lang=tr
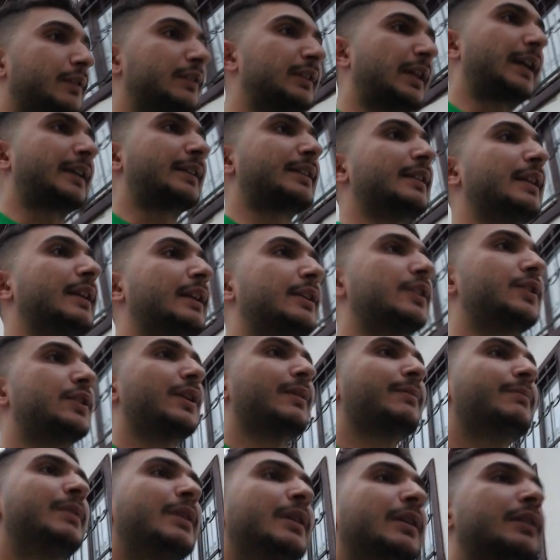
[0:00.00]
Taksiyle
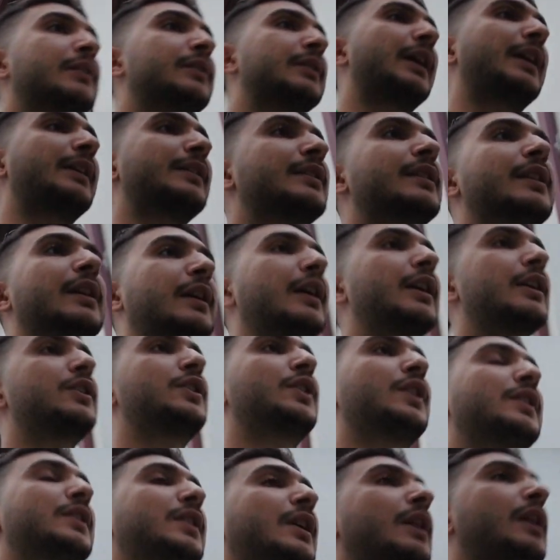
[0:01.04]
gideceğim. Takside
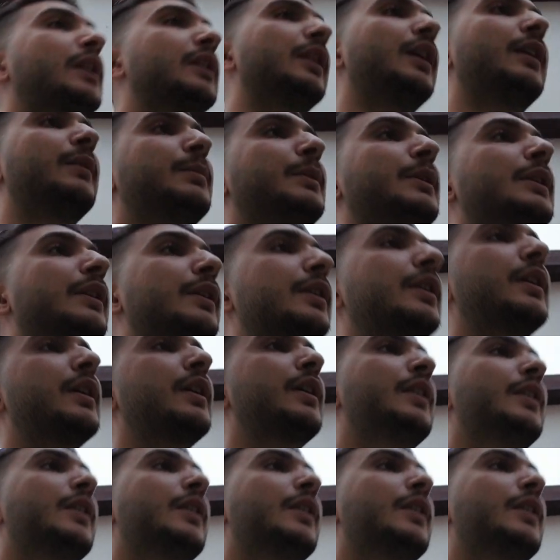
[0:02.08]
kaç yazar Allah bilir.